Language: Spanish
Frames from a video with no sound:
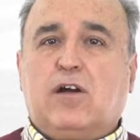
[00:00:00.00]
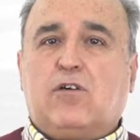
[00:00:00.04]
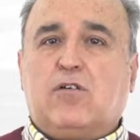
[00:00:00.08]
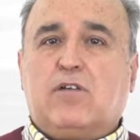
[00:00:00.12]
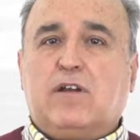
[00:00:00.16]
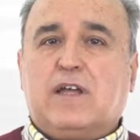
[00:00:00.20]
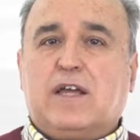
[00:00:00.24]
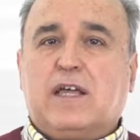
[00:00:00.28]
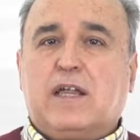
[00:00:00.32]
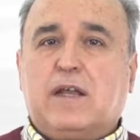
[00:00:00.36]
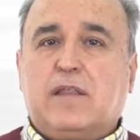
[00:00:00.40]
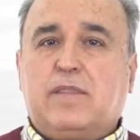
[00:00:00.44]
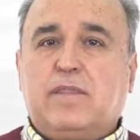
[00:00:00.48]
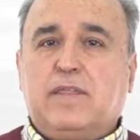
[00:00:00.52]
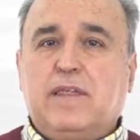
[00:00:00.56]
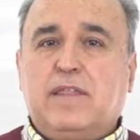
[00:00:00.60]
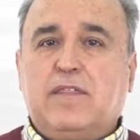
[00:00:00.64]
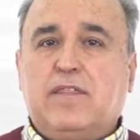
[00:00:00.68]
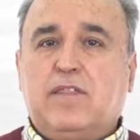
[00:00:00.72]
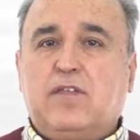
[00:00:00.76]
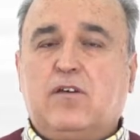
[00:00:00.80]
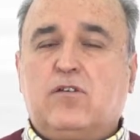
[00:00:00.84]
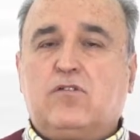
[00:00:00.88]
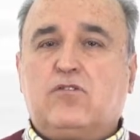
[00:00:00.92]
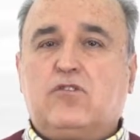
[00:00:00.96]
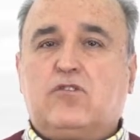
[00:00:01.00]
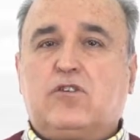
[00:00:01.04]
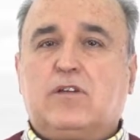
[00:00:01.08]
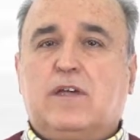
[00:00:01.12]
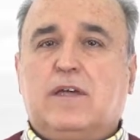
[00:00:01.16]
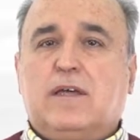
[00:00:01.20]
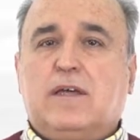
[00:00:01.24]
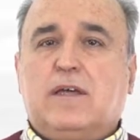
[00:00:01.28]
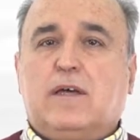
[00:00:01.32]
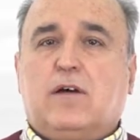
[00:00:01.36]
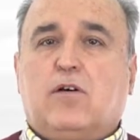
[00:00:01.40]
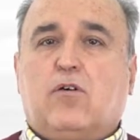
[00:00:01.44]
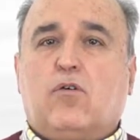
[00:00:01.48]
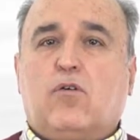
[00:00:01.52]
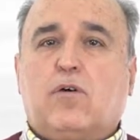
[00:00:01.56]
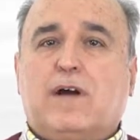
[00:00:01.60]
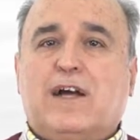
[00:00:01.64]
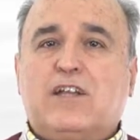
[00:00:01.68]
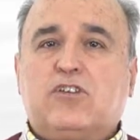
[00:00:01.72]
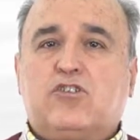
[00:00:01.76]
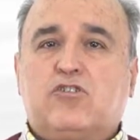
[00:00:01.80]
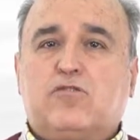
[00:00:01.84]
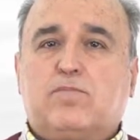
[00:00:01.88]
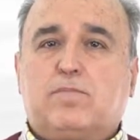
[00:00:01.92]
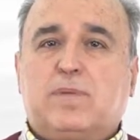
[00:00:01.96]
con ejercicios o
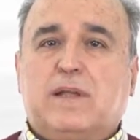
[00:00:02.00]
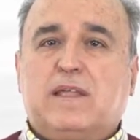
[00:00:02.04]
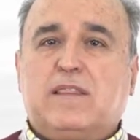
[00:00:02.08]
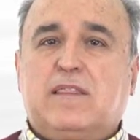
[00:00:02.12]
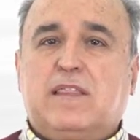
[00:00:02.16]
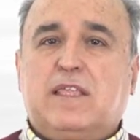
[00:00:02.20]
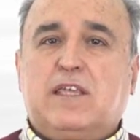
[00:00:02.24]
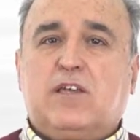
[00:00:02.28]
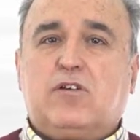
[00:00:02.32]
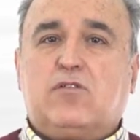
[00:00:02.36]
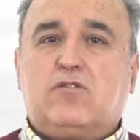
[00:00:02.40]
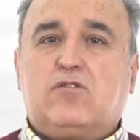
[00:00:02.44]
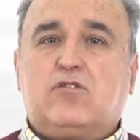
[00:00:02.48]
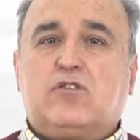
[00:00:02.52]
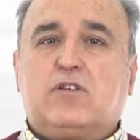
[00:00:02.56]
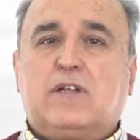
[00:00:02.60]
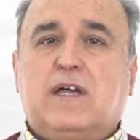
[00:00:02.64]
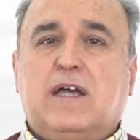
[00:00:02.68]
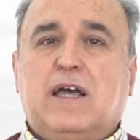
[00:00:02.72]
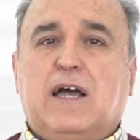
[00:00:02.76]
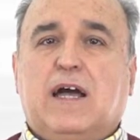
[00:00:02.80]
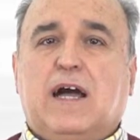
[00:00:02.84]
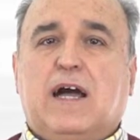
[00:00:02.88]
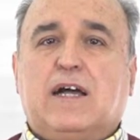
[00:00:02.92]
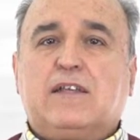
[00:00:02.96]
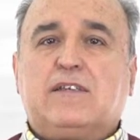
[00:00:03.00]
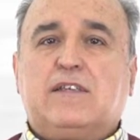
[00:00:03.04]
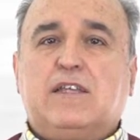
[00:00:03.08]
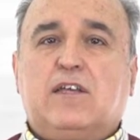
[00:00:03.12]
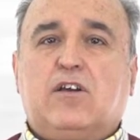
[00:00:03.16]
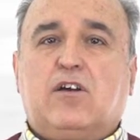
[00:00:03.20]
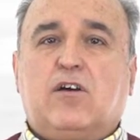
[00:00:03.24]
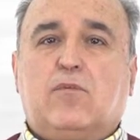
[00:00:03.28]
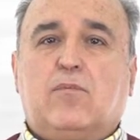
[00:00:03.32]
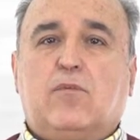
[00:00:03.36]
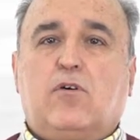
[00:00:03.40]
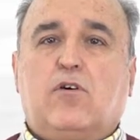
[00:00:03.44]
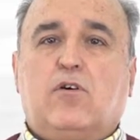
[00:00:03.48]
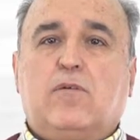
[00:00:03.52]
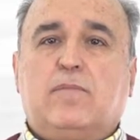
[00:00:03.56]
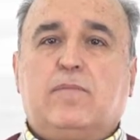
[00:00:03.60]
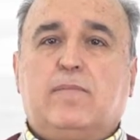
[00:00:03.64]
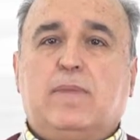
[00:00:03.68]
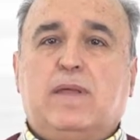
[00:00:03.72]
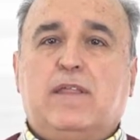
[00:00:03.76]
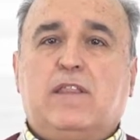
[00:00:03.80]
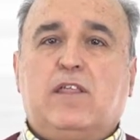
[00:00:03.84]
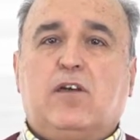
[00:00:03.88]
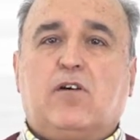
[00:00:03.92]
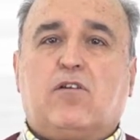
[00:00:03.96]
casos prácticos, así como
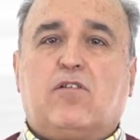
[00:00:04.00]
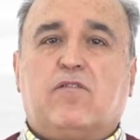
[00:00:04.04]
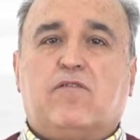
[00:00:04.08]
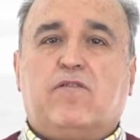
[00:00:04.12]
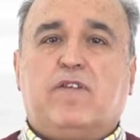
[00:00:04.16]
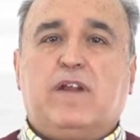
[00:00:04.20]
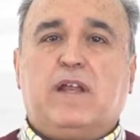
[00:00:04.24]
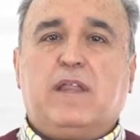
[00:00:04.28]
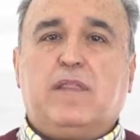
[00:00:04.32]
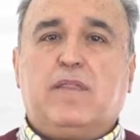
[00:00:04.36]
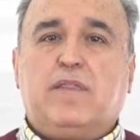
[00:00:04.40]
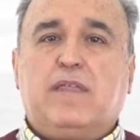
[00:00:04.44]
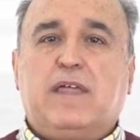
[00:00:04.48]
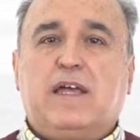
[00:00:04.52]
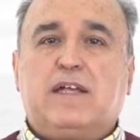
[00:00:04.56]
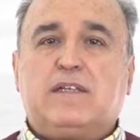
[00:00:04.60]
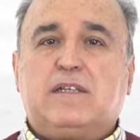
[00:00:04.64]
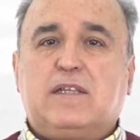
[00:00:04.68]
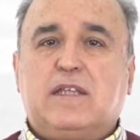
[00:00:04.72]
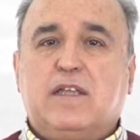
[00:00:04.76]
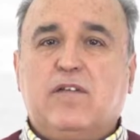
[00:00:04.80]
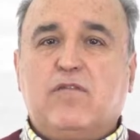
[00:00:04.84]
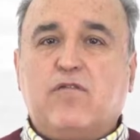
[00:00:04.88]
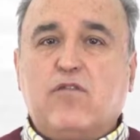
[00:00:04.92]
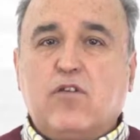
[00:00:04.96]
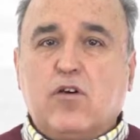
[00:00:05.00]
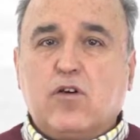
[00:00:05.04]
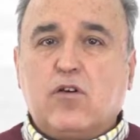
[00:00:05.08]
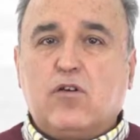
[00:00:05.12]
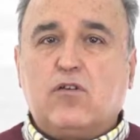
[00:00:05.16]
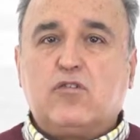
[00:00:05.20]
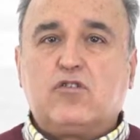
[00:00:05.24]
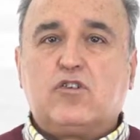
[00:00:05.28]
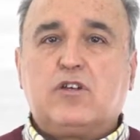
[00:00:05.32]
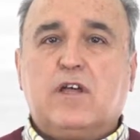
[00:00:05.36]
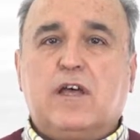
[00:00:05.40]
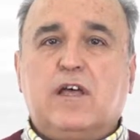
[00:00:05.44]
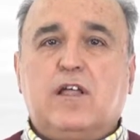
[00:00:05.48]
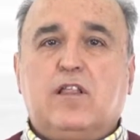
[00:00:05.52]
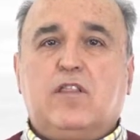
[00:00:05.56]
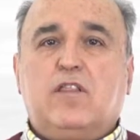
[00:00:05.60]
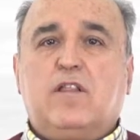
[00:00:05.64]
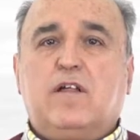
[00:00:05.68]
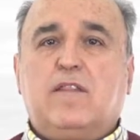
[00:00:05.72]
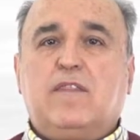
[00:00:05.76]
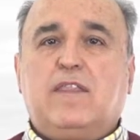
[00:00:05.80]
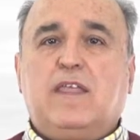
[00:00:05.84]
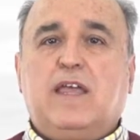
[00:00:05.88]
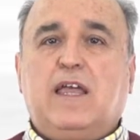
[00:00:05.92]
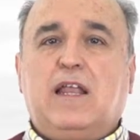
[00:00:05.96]
videoconferencias y foros
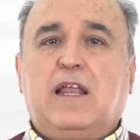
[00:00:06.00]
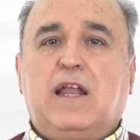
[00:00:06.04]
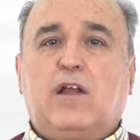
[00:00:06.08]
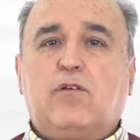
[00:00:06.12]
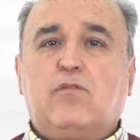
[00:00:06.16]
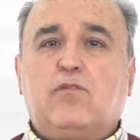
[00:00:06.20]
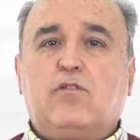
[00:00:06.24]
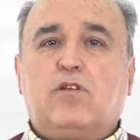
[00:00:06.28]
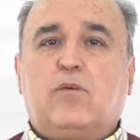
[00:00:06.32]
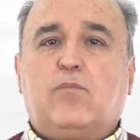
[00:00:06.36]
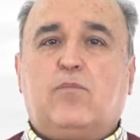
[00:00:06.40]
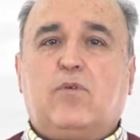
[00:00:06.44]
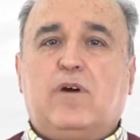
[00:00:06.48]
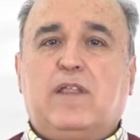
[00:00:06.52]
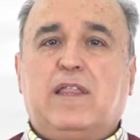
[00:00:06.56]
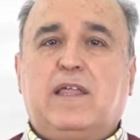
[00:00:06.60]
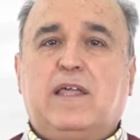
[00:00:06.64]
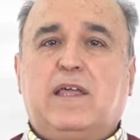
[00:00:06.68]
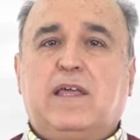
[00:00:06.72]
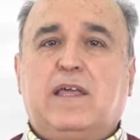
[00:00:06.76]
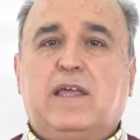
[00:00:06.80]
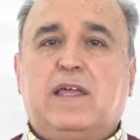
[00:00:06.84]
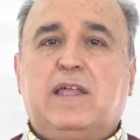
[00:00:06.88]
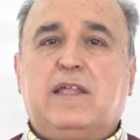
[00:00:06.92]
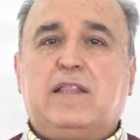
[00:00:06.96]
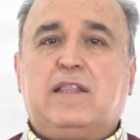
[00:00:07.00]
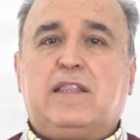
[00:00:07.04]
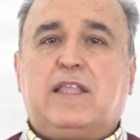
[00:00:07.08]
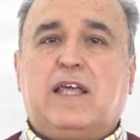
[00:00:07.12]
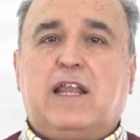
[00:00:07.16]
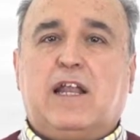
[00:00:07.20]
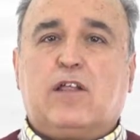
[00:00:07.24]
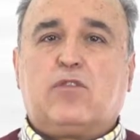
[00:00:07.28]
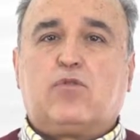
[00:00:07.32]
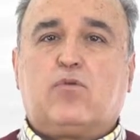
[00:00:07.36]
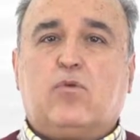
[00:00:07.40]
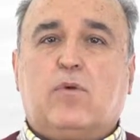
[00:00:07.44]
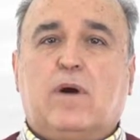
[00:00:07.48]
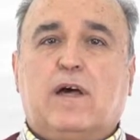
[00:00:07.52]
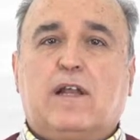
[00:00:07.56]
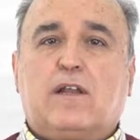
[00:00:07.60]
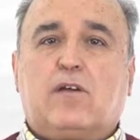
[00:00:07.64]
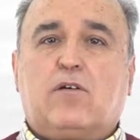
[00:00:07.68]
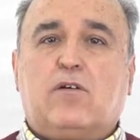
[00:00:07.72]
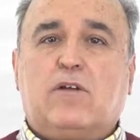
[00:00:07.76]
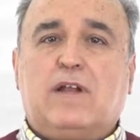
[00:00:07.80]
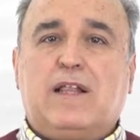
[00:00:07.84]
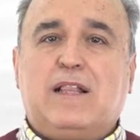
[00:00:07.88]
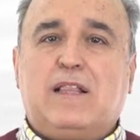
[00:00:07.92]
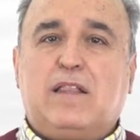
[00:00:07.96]
donde el alumno puede interactuar
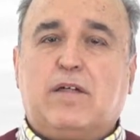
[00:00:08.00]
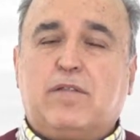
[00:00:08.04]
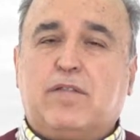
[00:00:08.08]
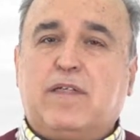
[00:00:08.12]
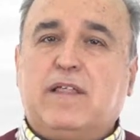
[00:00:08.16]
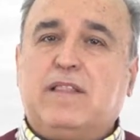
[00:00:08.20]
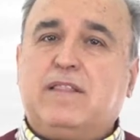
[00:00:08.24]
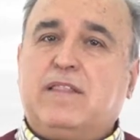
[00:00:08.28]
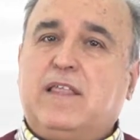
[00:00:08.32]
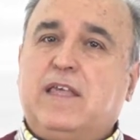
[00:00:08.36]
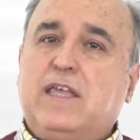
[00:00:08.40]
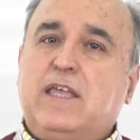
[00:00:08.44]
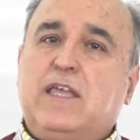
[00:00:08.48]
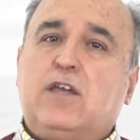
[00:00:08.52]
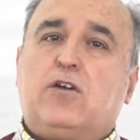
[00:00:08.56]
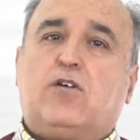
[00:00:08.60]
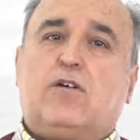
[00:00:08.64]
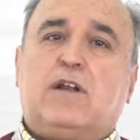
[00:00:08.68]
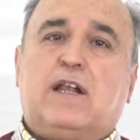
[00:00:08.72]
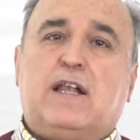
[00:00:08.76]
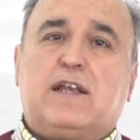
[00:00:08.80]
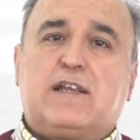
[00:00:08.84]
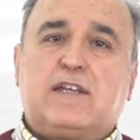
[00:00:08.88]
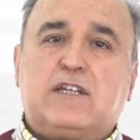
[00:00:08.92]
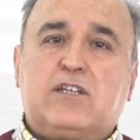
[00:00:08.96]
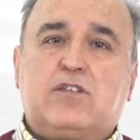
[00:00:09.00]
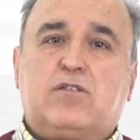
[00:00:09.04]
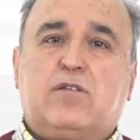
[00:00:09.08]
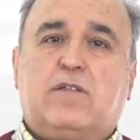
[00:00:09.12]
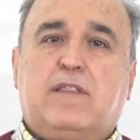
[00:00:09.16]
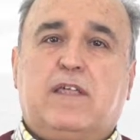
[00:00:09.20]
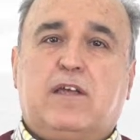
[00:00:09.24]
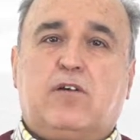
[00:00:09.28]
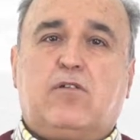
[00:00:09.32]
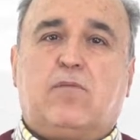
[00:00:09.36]
con el docente y con el resto de